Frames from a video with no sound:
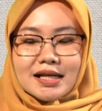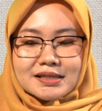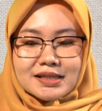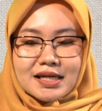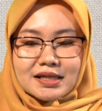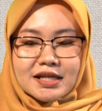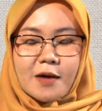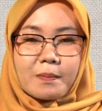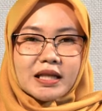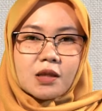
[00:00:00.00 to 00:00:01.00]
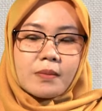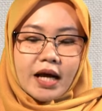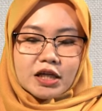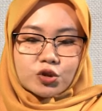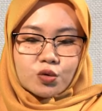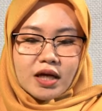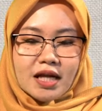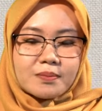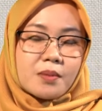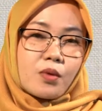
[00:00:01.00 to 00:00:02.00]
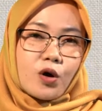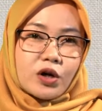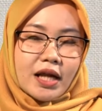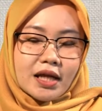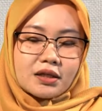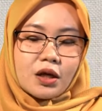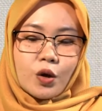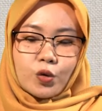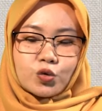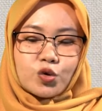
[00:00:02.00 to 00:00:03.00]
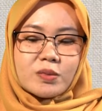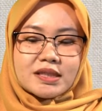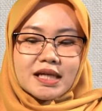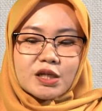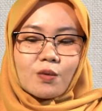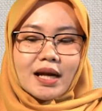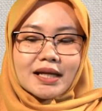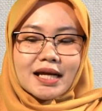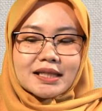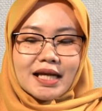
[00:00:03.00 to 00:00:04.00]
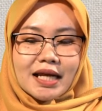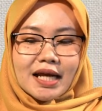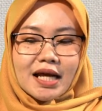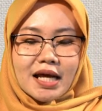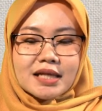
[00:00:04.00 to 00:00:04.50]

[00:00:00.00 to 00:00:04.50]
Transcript: asing dapat mengajukan permohonan untuk menjadi warga negara